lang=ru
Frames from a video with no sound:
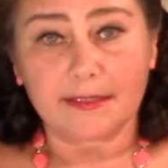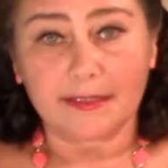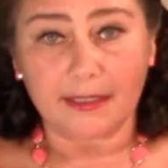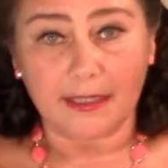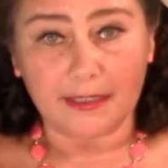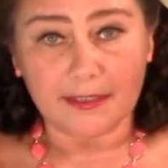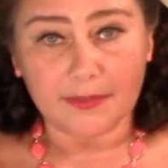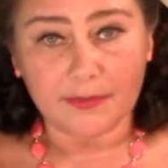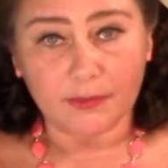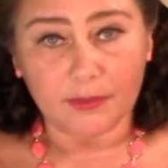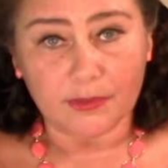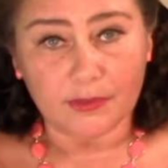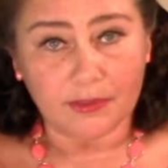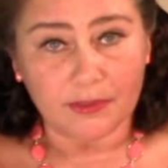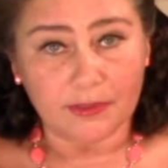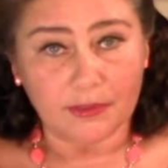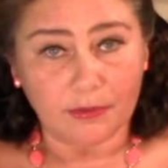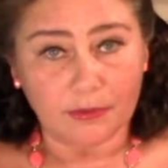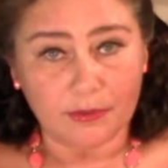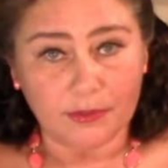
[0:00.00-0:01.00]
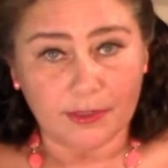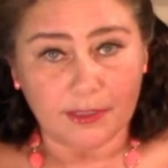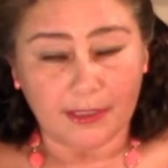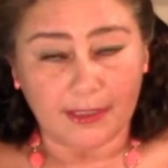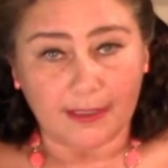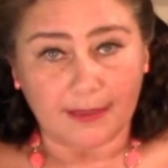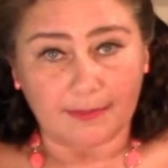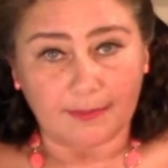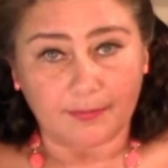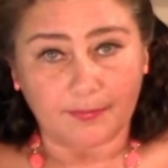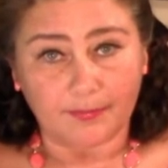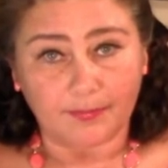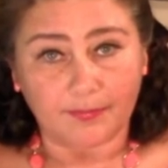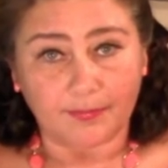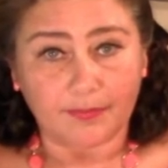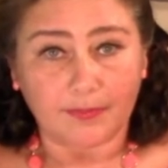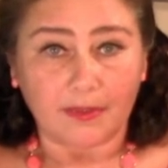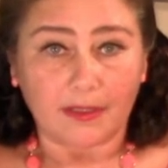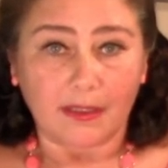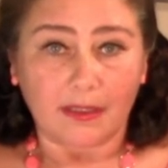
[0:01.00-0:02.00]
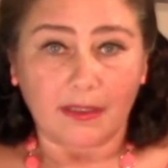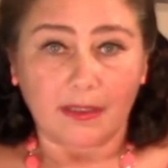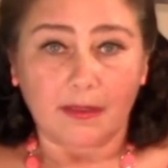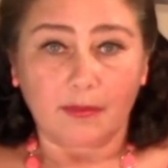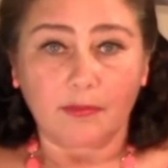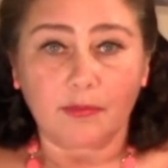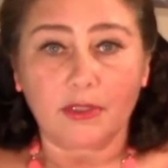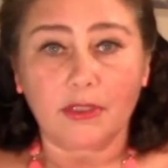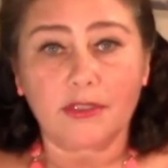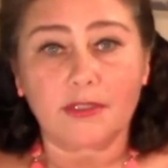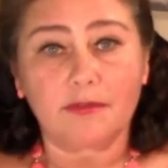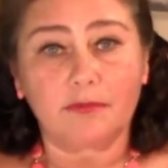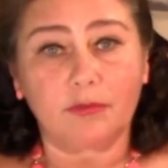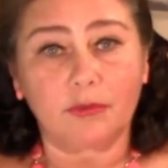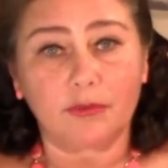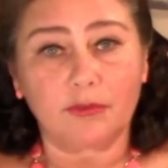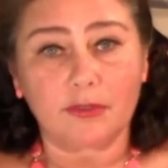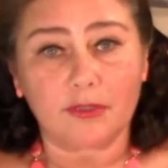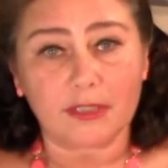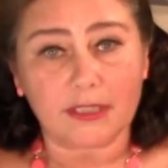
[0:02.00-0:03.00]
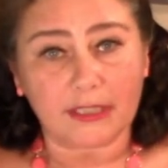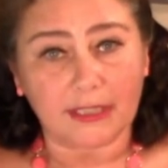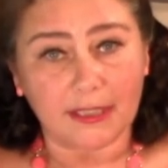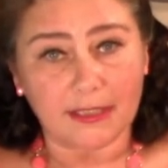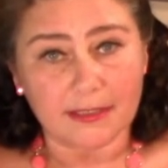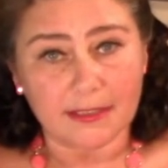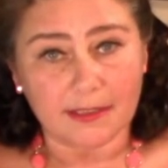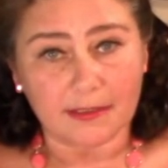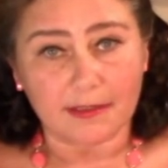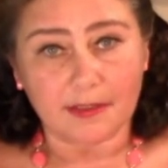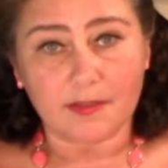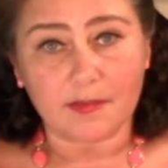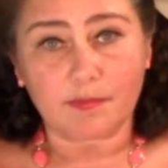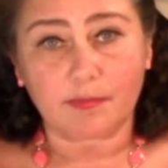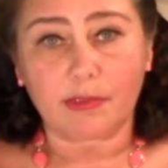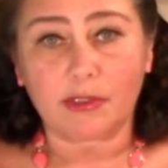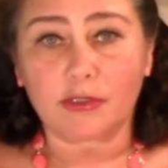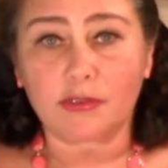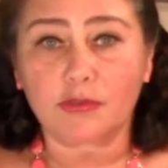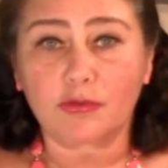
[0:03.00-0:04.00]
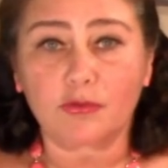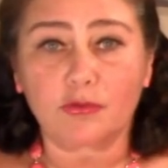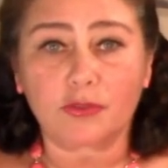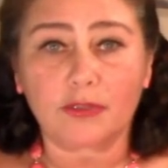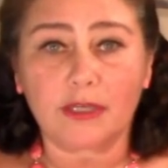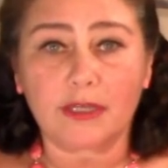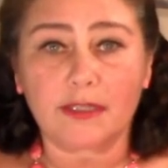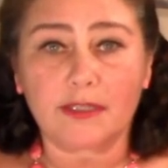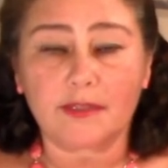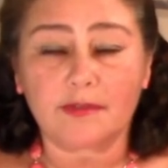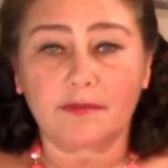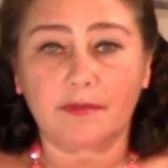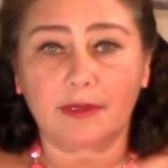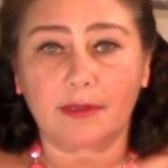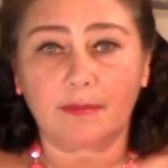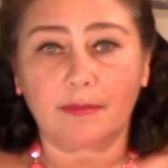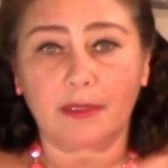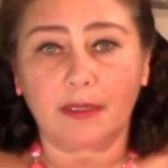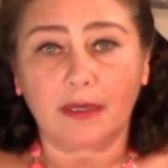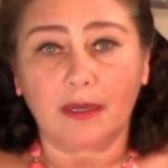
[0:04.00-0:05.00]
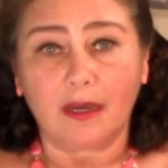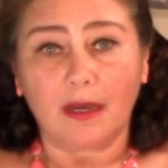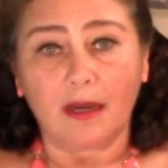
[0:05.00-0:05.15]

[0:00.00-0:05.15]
Здравствуйте, друзья! Мне сегодня захотелось порассуждать с вами